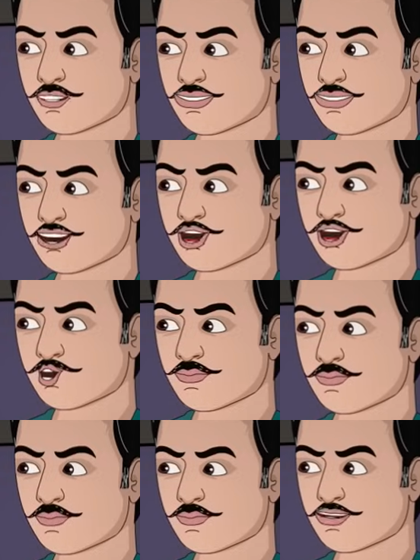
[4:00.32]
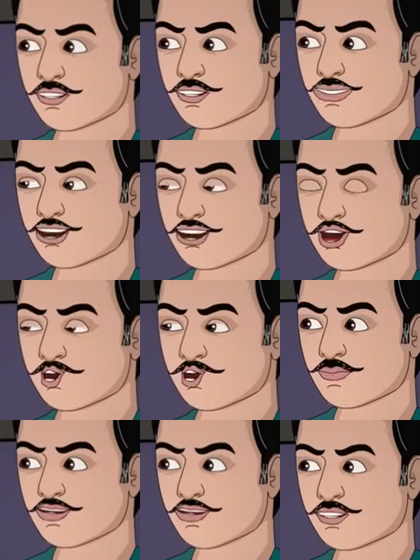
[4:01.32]
जरा इधर आओ तुम्हें किसी से
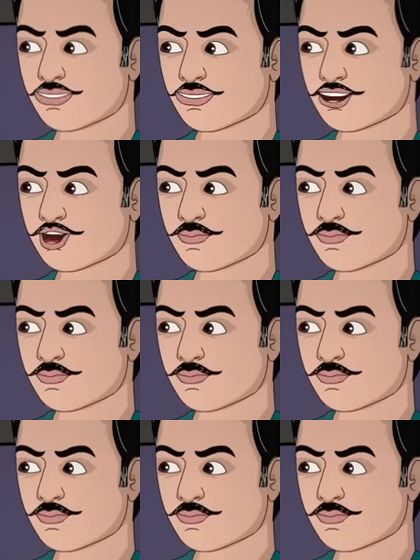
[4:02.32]
मिलवाना है